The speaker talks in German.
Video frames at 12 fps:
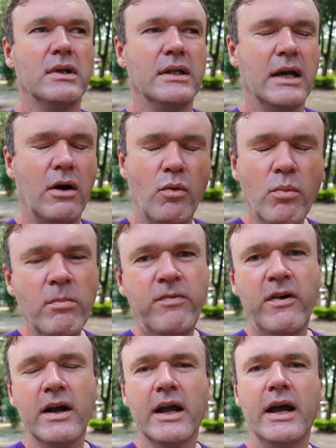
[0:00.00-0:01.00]
ja,
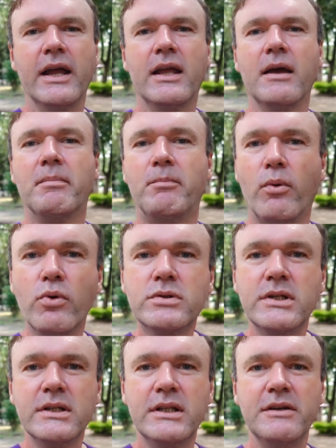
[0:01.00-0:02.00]
umfangreiche
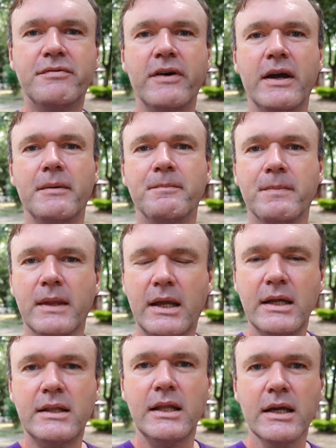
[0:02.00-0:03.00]
positive
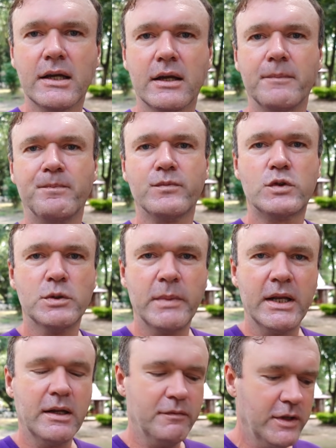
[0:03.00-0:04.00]
Kritik zu
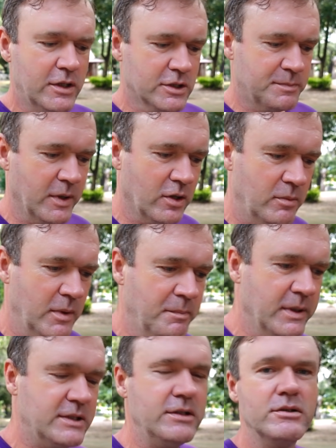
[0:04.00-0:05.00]
meinen Videos bekommen,
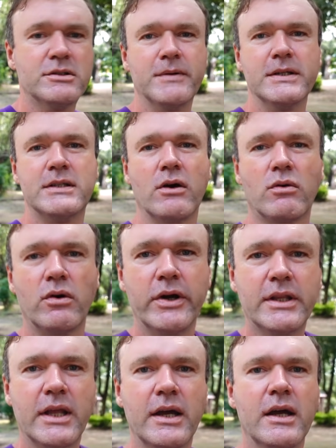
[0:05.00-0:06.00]
beziehungsweise auch
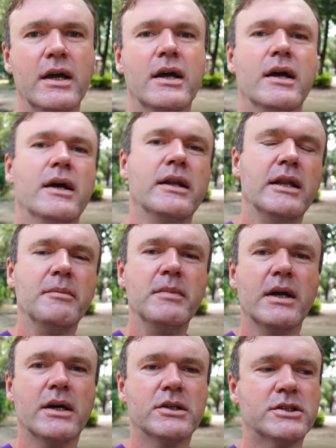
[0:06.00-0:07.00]
Leute, die
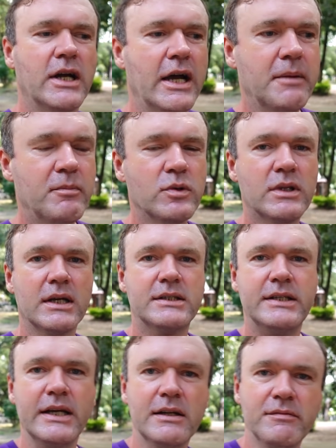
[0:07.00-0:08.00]
mir schreiben und
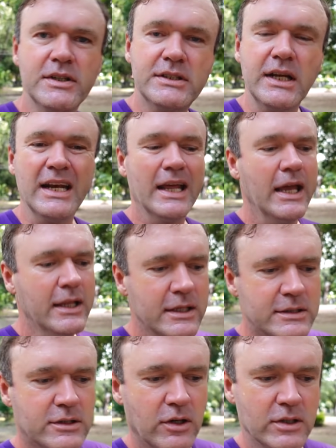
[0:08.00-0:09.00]
erzählen, wie es ihnen geht.
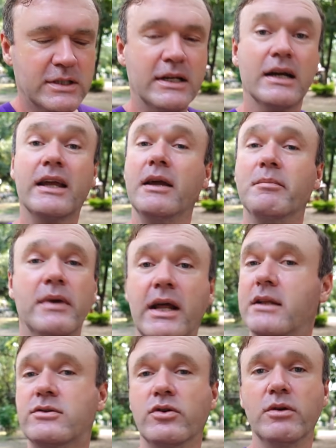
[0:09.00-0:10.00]
Ist Gott sei Dank eben
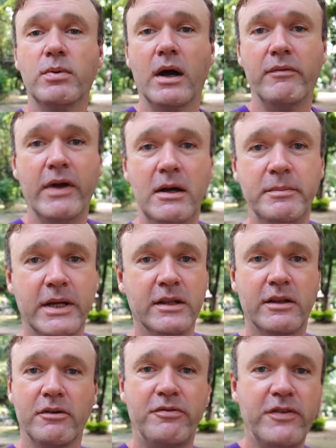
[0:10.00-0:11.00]
nicht so überwältigend
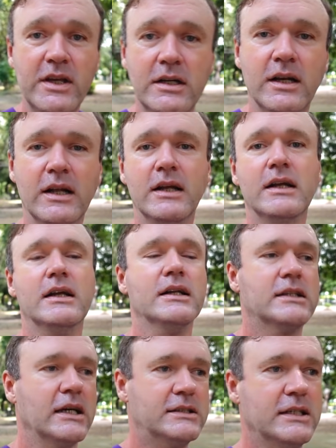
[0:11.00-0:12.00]
viel,
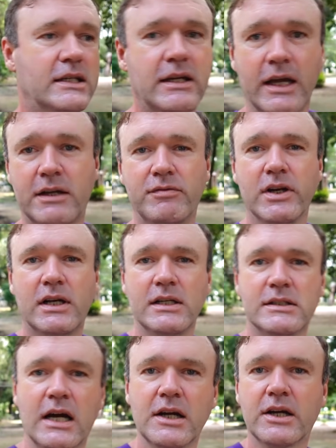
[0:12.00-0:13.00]
dass ich echt
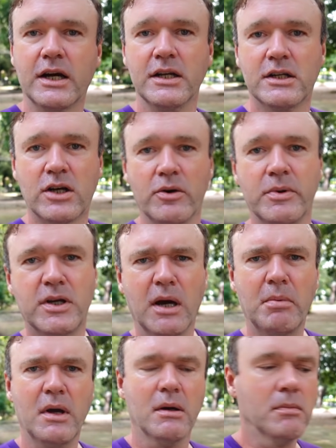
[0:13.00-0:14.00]
wirklich sagen kann, ich glaube, ich
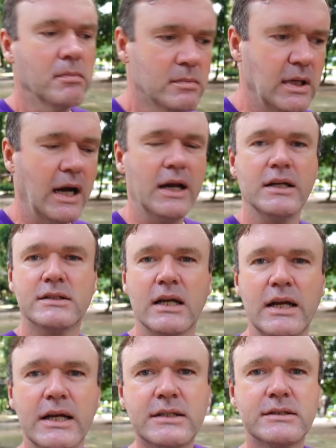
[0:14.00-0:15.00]
habe da alles
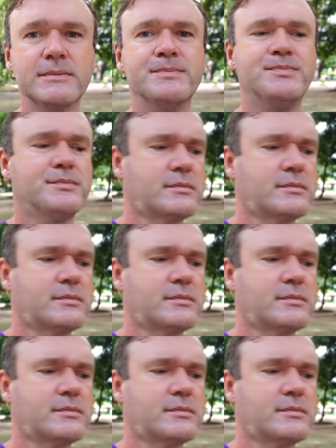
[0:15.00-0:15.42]
gelesen.